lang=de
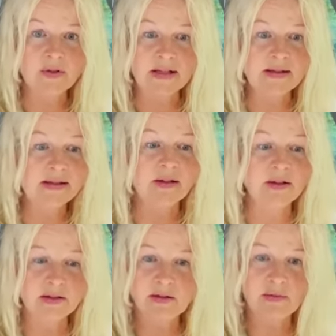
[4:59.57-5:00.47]
Das
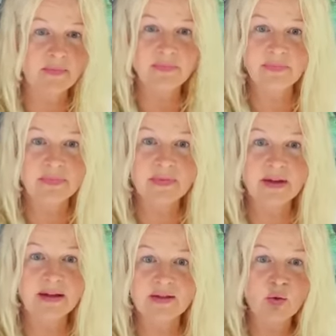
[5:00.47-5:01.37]
sind
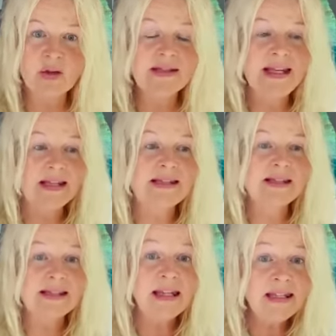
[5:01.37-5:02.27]
so gesehen ist
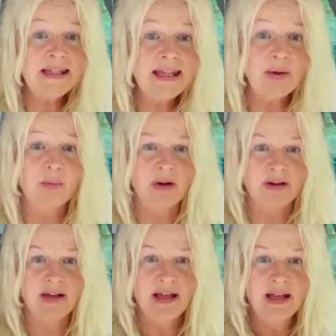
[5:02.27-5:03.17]
es nicht immer